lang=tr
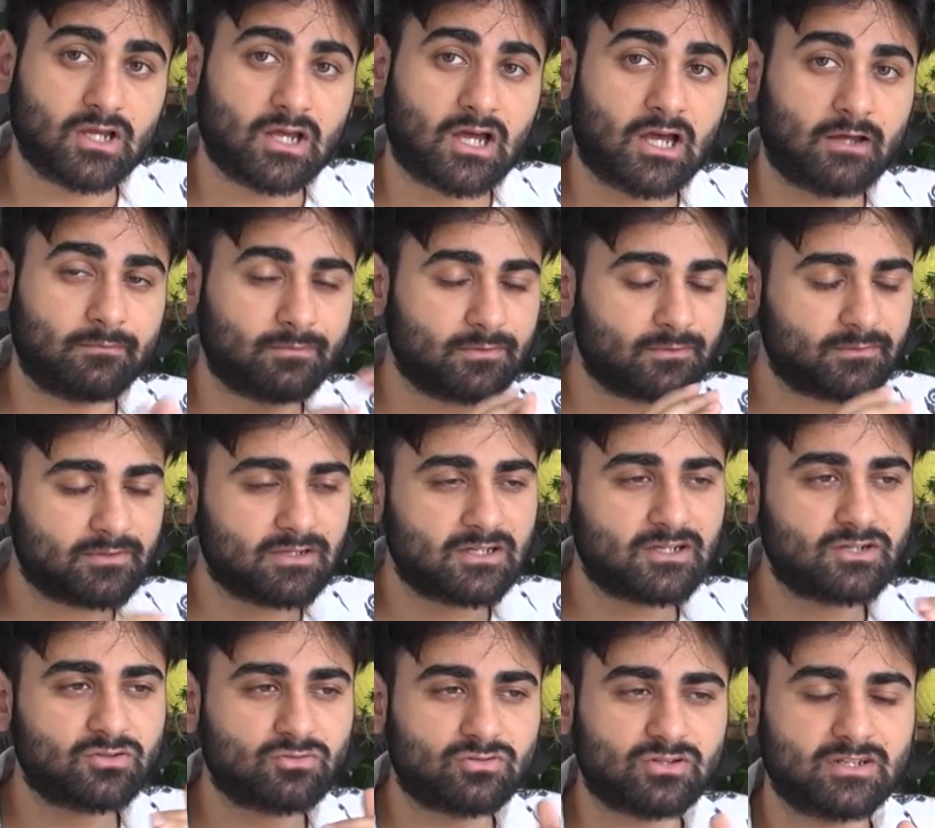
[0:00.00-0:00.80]
Ha,
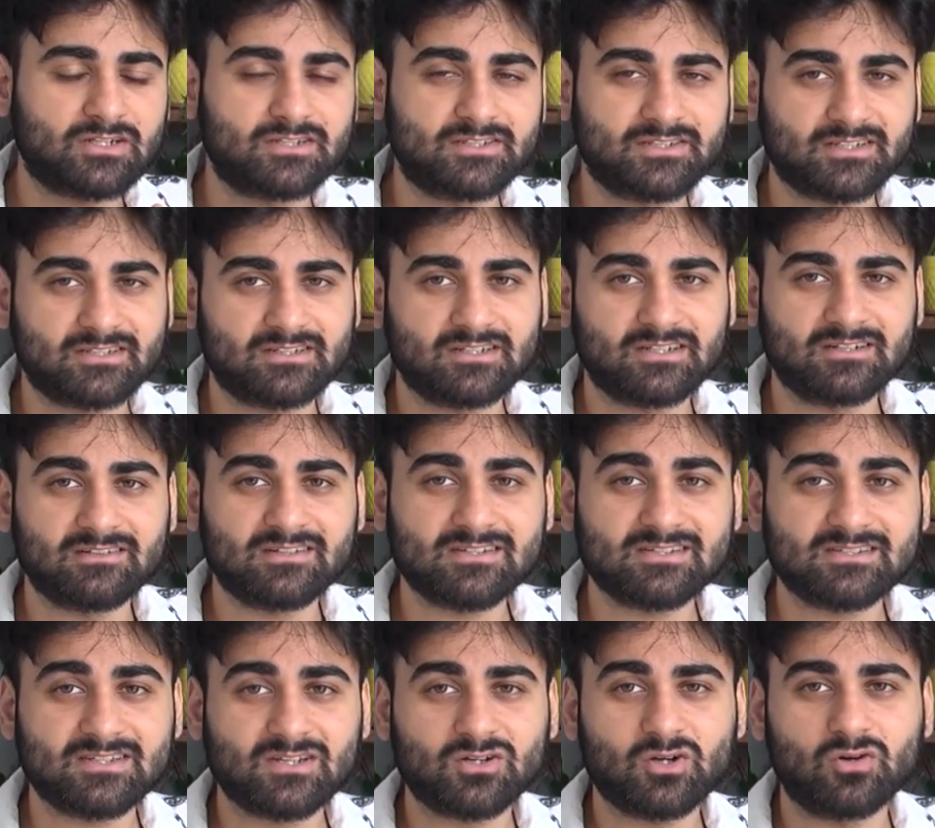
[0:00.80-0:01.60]
birbirlerine
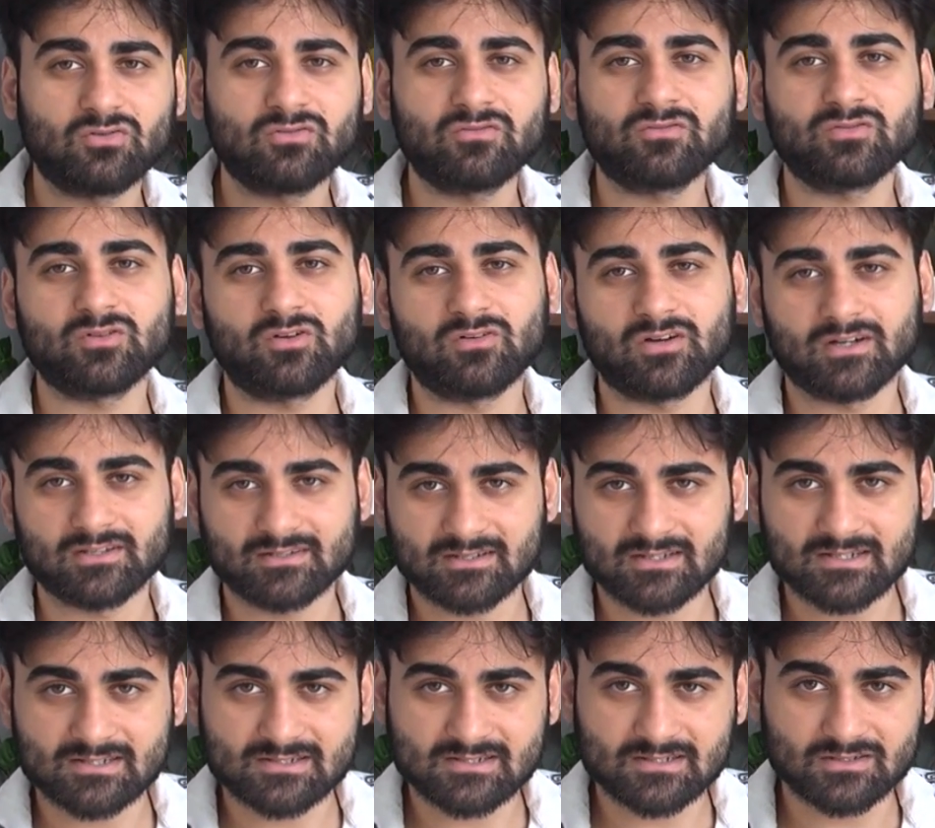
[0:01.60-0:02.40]
ulaştıklarında Stack Overflow
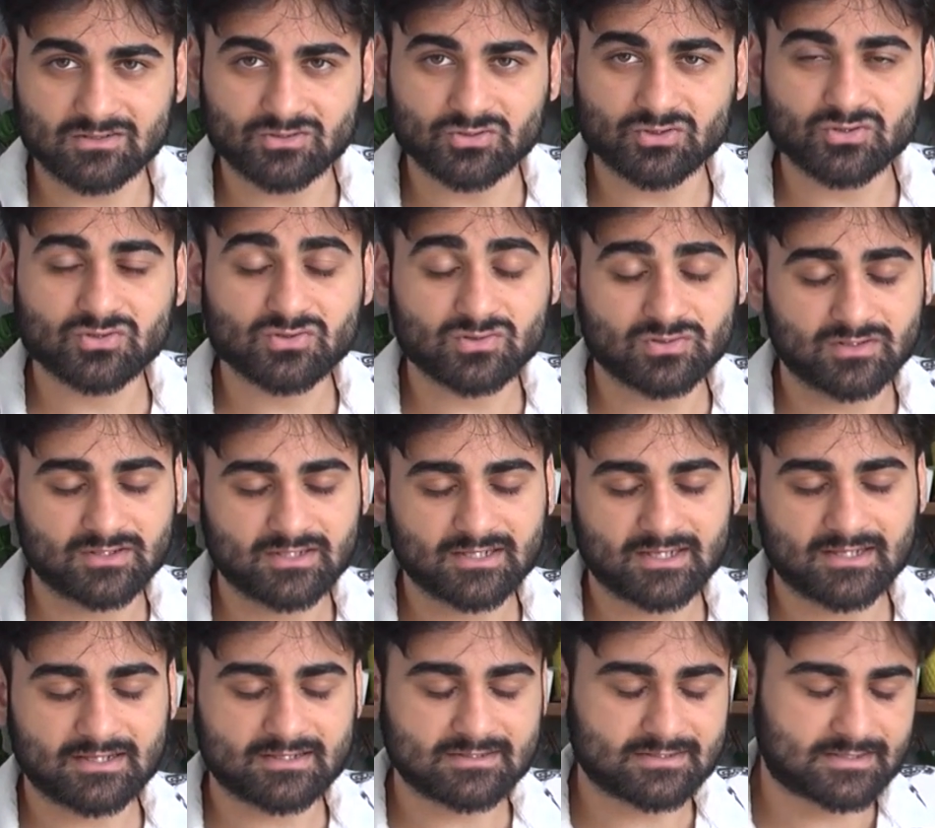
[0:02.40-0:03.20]
hatası alıyoruz.
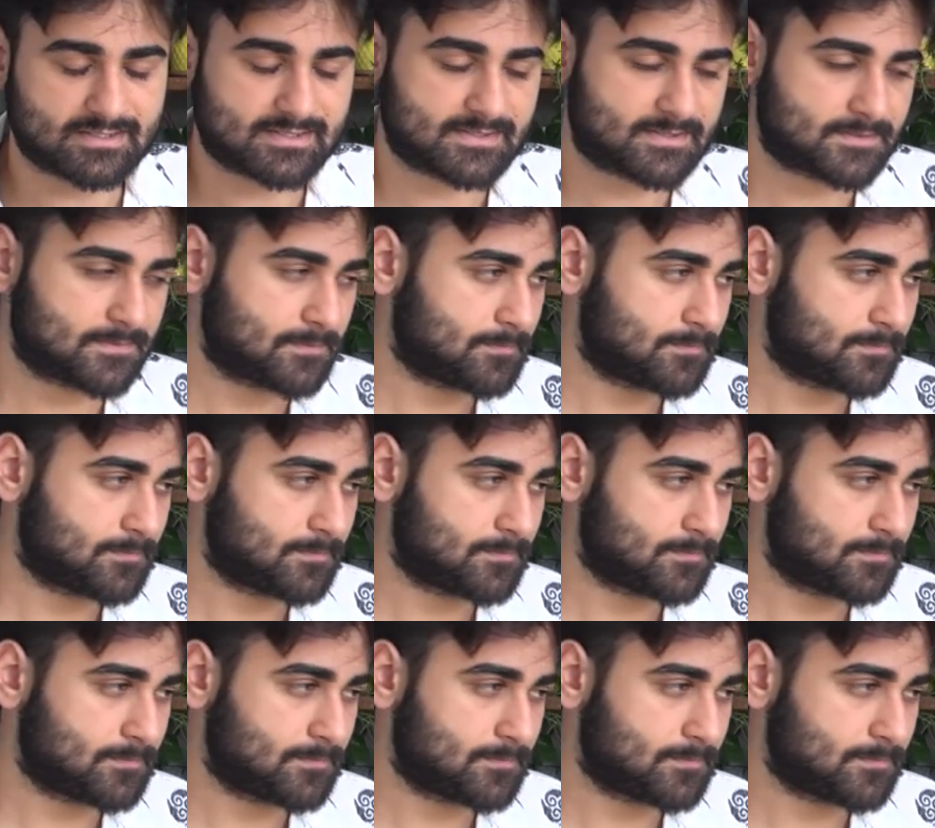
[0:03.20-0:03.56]
Orada geleceğiz.